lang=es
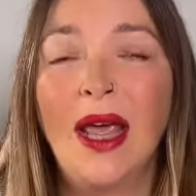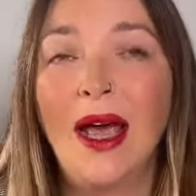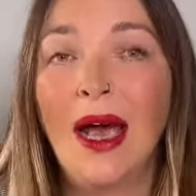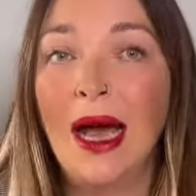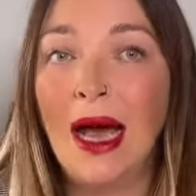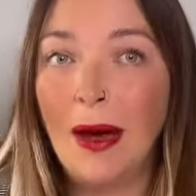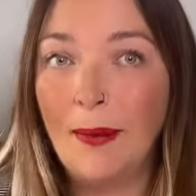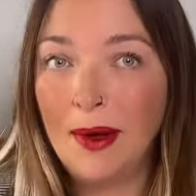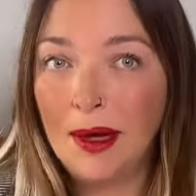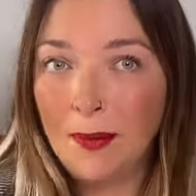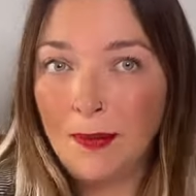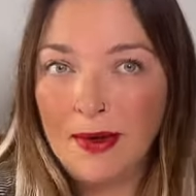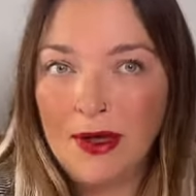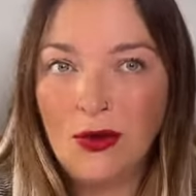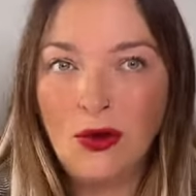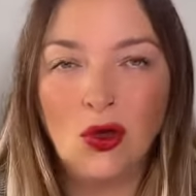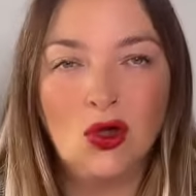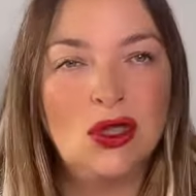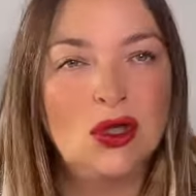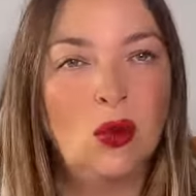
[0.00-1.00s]
Habréis
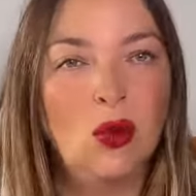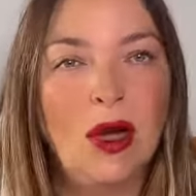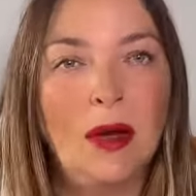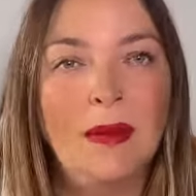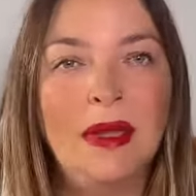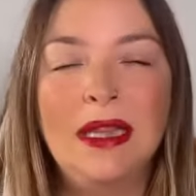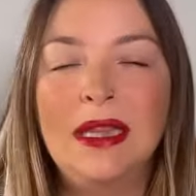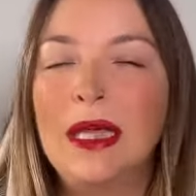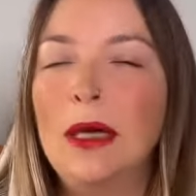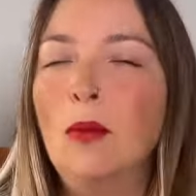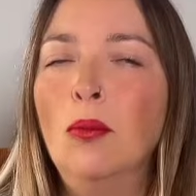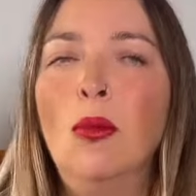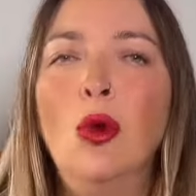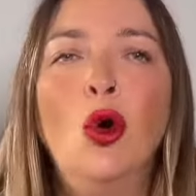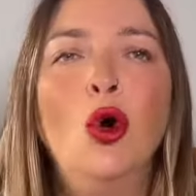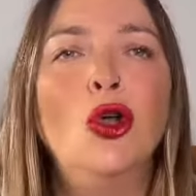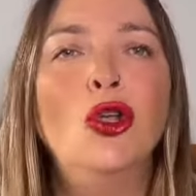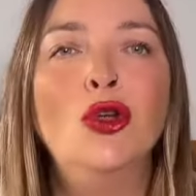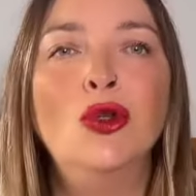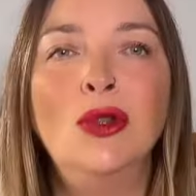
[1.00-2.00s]
visto seguramente
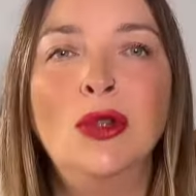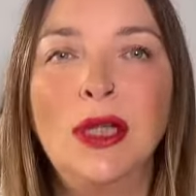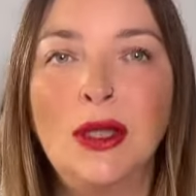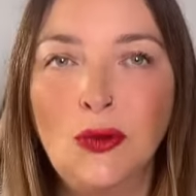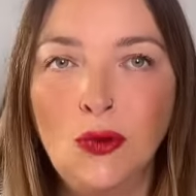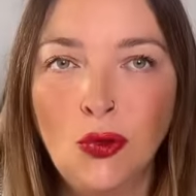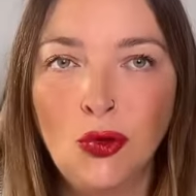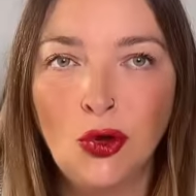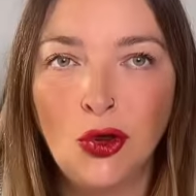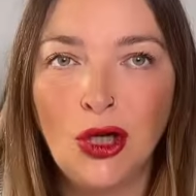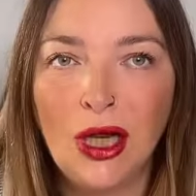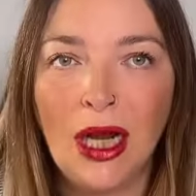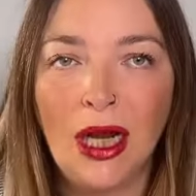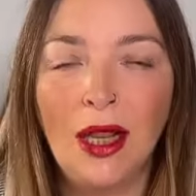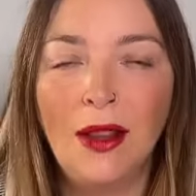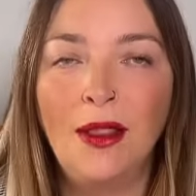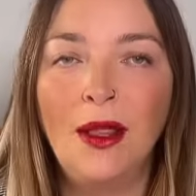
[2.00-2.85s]
mogollón de tutoriales